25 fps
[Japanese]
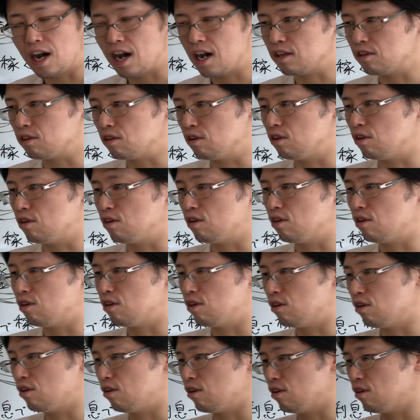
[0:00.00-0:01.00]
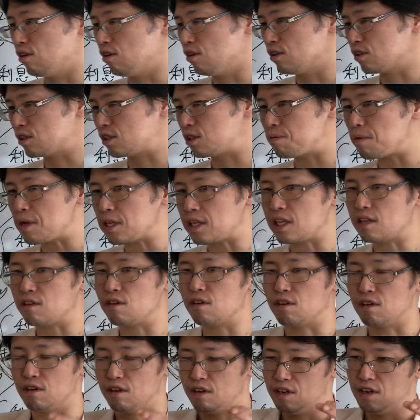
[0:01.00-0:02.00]
すべて
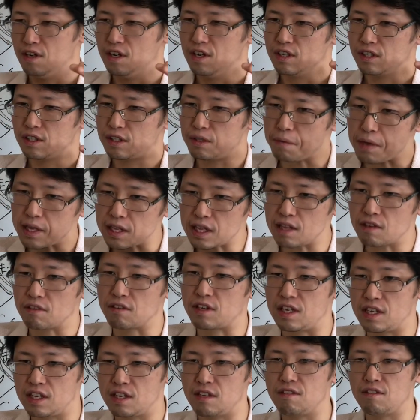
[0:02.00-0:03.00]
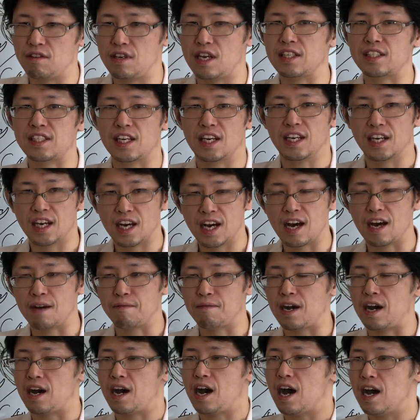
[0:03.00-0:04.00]
の金融屋さんが、
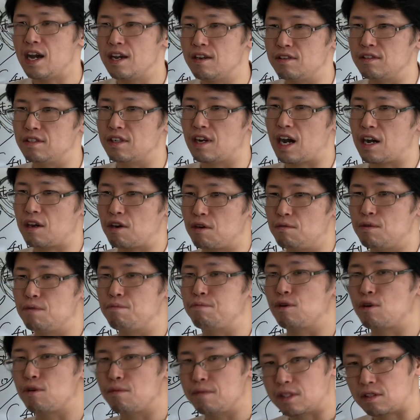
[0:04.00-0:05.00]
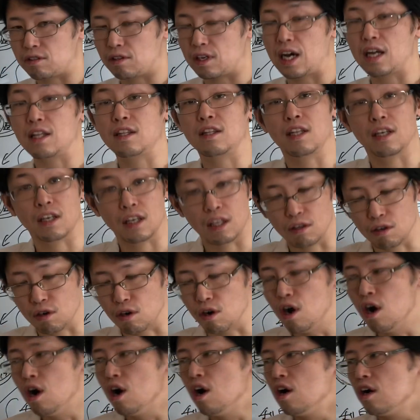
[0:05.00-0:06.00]
まあ、アイフル、アコム、プロミスとかあったけ
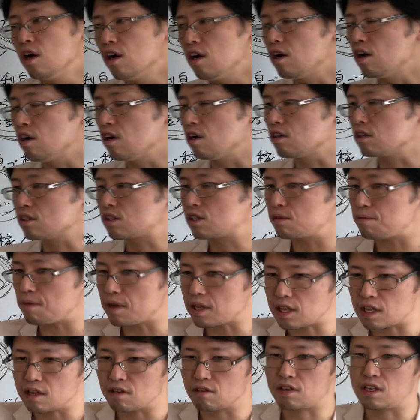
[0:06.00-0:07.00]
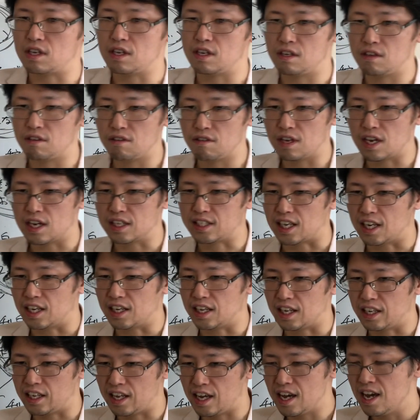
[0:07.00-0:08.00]
ど、すべての金融屋さ
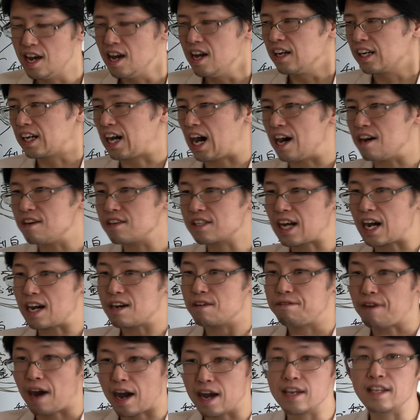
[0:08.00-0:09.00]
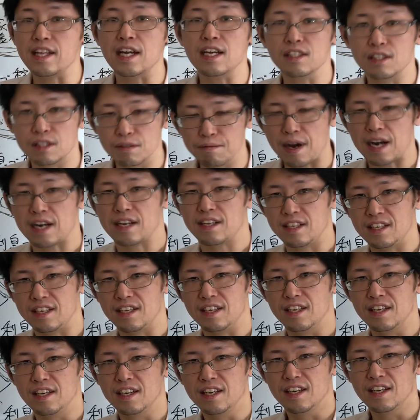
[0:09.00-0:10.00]
んがね、カウカウファイナンスばりに、